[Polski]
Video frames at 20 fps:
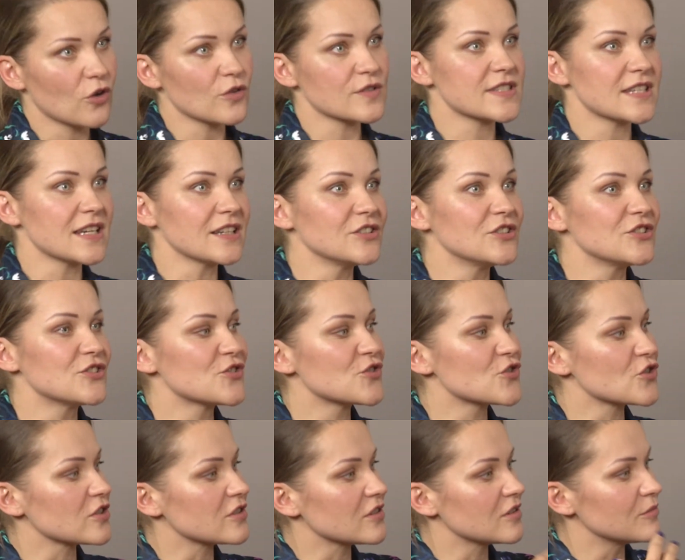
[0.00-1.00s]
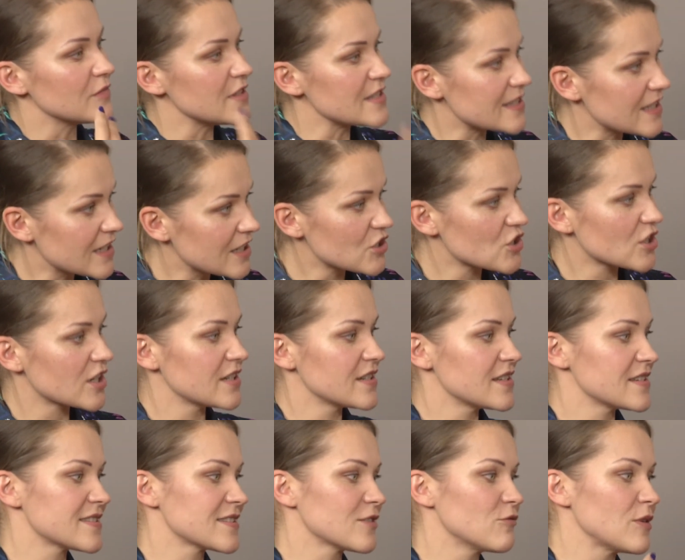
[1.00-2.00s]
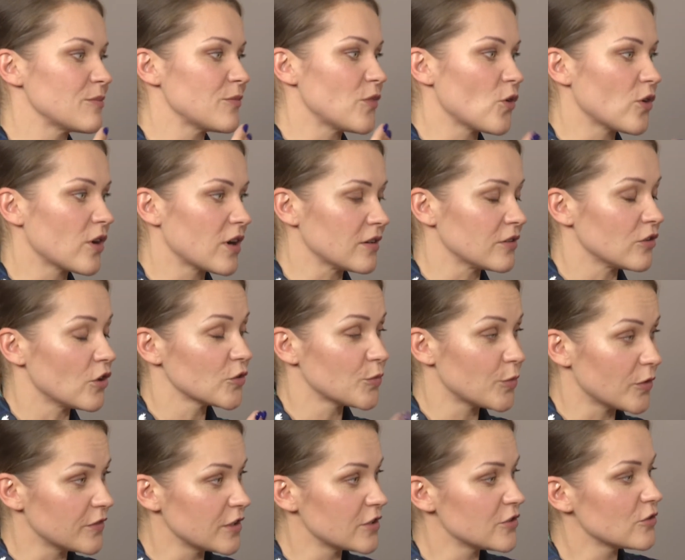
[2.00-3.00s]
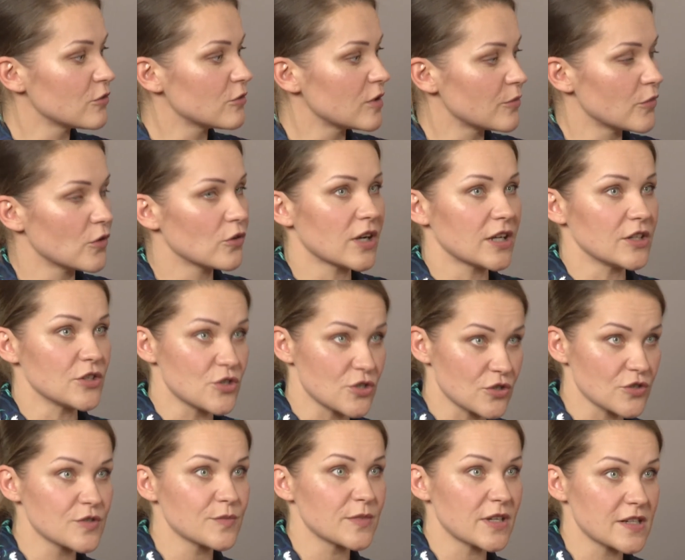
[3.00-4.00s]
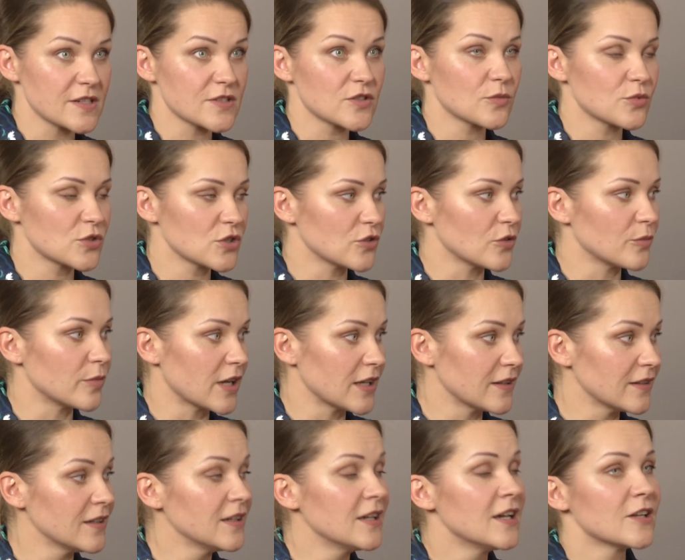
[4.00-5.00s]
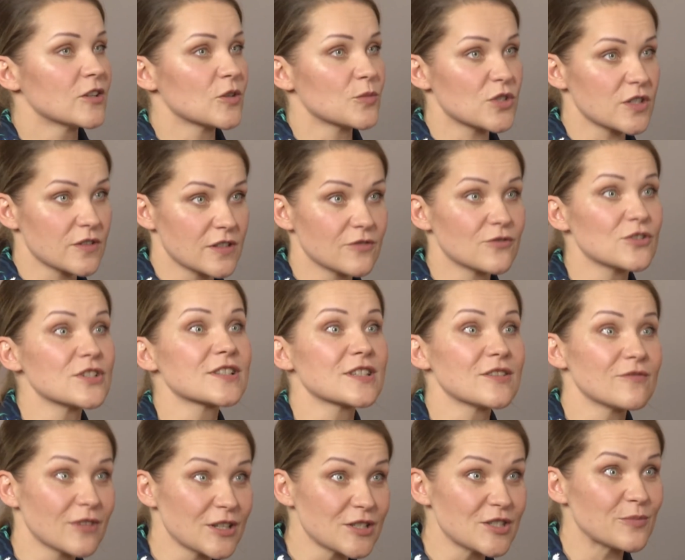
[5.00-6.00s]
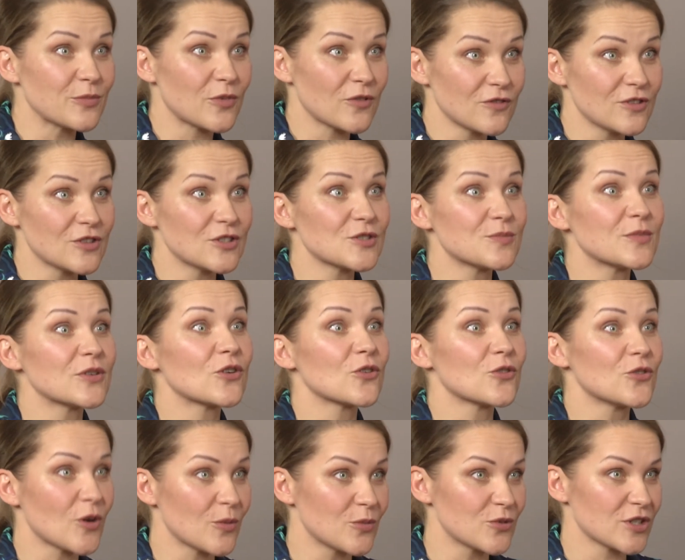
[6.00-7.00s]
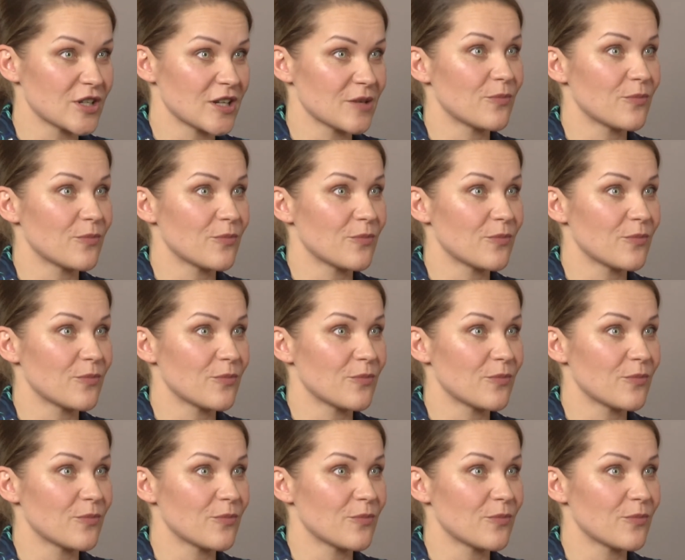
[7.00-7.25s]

ocenić, czy miseczka jest odpowiednio głęboka i czy rozmiar jest dobrze dobrany, to przede wszystkim właśnie powinnyśmy go dobrze